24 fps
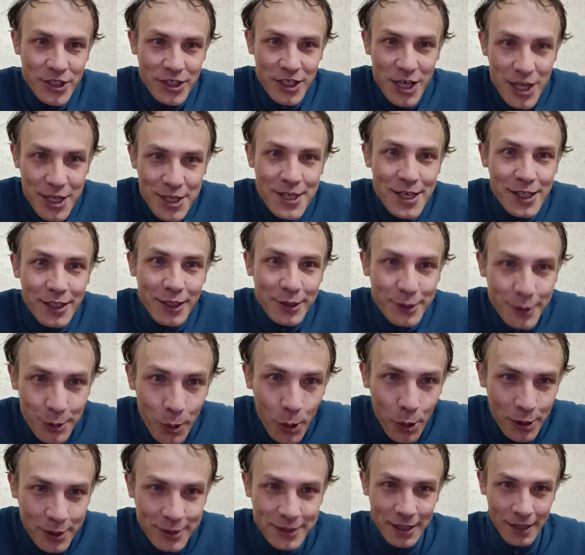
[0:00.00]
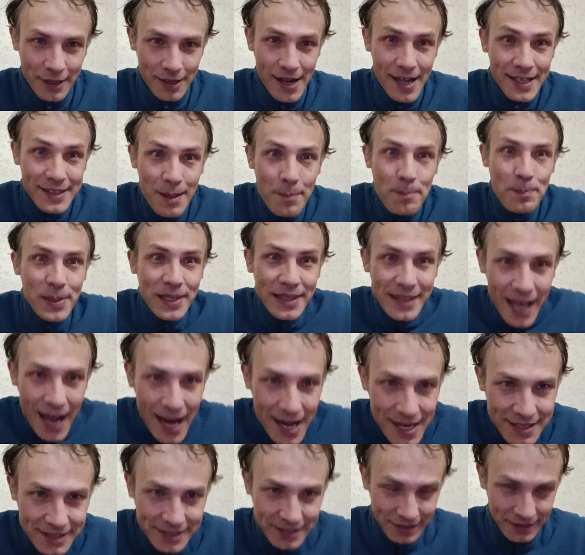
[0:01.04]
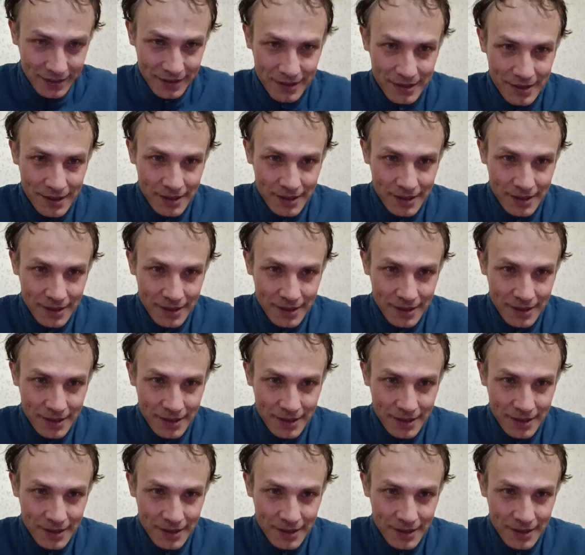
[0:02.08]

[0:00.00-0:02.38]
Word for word: отлетел от локтя. Это пенальти.